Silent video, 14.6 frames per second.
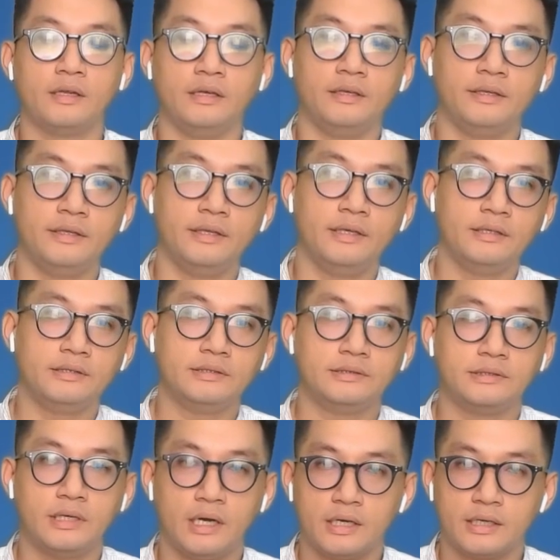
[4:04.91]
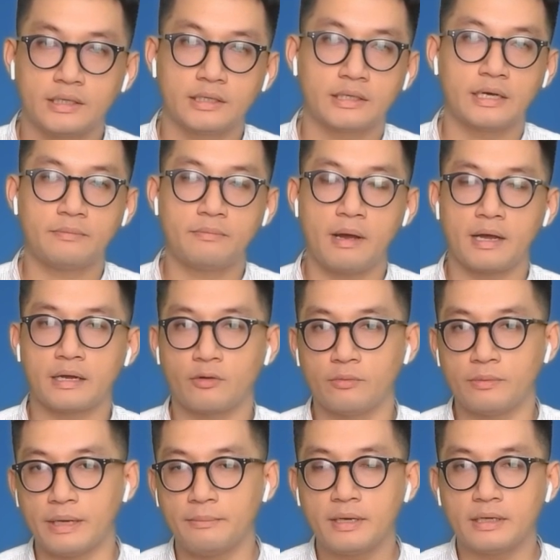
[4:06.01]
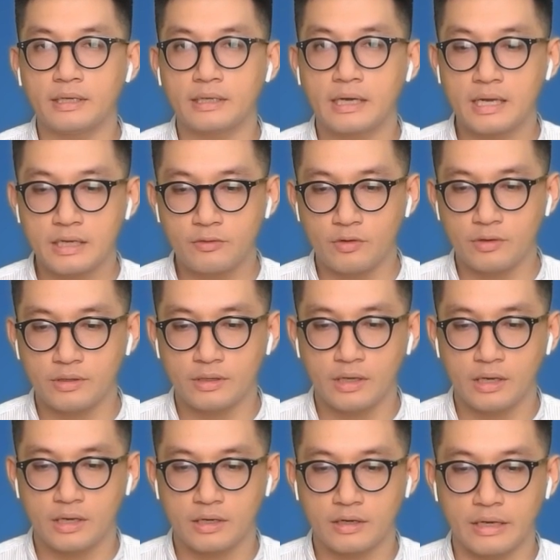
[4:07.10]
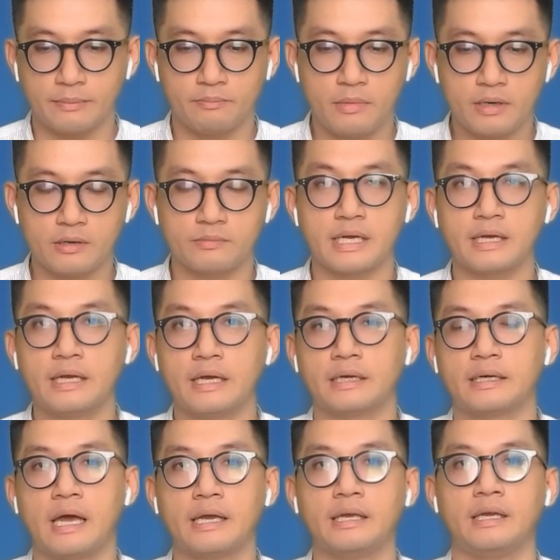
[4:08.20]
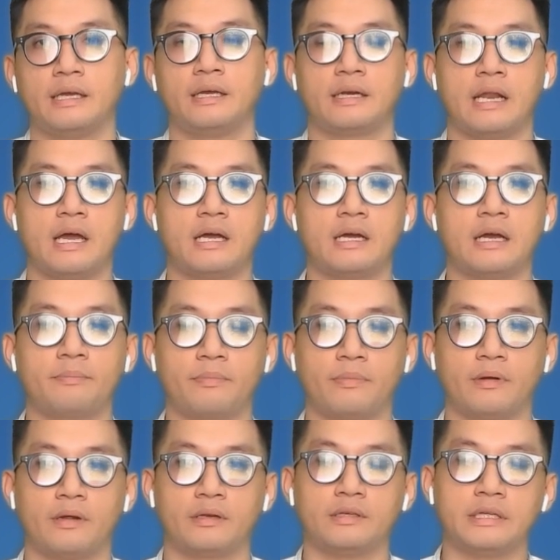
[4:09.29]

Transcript: Thì như các bạn cũng đã biết thì các doanh ờ, nghiệp bất động sản hiện nay đang gặp ờ,